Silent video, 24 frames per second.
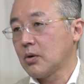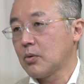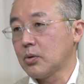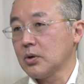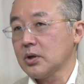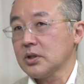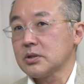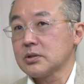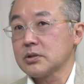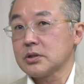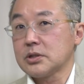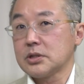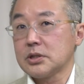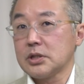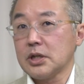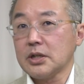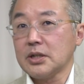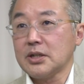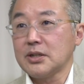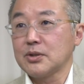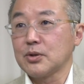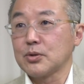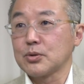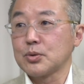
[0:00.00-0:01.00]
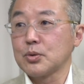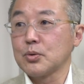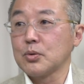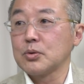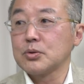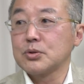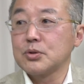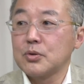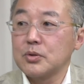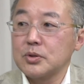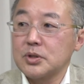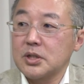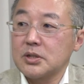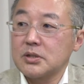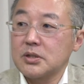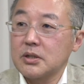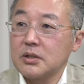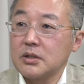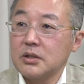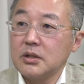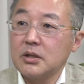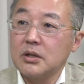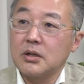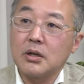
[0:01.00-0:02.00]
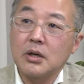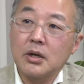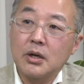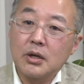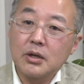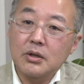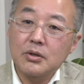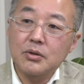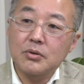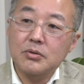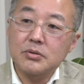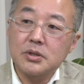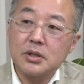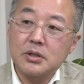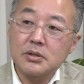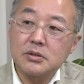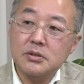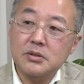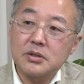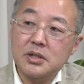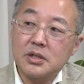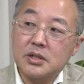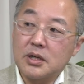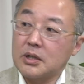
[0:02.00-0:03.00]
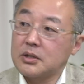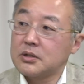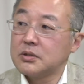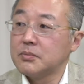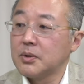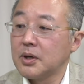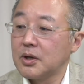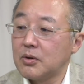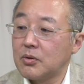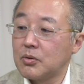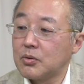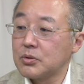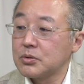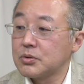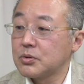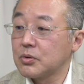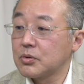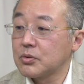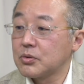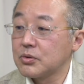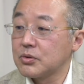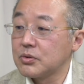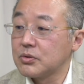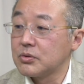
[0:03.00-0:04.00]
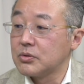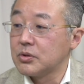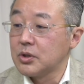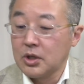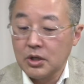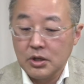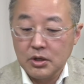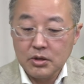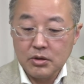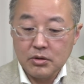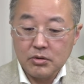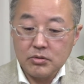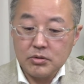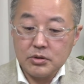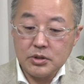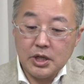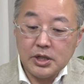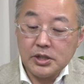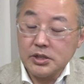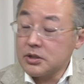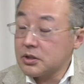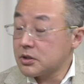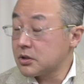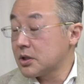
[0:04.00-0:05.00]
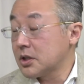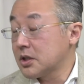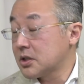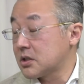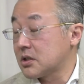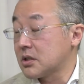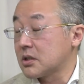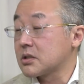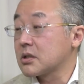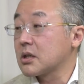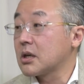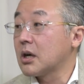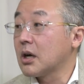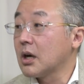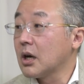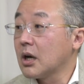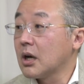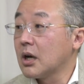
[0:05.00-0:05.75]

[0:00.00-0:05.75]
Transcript: これは社会を創造させて共産主義革命を起こそうという第一ステージですから、